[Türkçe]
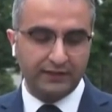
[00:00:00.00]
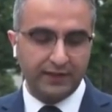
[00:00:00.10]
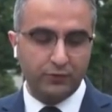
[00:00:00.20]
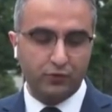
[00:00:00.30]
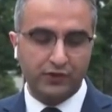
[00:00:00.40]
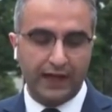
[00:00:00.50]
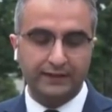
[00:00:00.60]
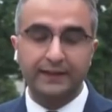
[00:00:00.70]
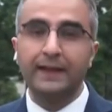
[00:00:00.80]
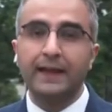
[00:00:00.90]

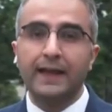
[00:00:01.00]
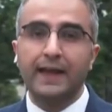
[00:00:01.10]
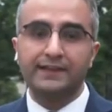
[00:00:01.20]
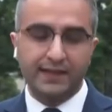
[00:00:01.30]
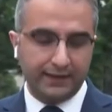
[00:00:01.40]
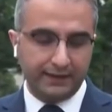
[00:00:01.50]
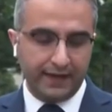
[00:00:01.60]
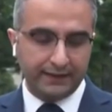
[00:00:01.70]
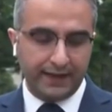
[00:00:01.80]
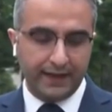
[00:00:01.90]
yükseldi.
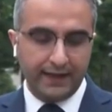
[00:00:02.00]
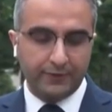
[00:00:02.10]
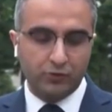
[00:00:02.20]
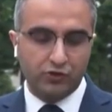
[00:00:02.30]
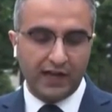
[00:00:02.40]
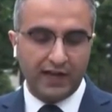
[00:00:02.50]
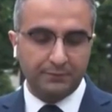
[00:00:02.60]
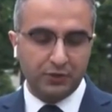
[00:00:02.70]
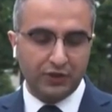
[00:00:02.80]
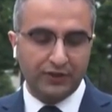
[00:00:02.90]
Esenler'de
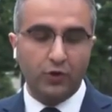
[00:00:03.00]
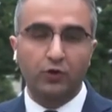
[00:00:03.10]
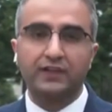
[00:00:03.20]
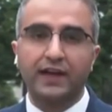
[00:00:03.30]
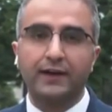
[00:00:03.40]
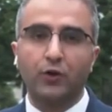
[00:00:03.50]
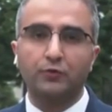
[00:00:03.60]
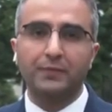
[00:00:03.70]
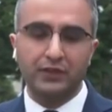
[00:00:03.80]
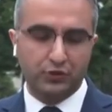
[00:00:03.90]

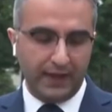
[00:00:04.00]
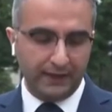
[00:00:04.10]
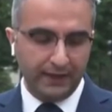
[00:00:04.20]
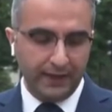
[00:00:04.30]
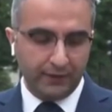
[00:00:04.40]
%62.15'ten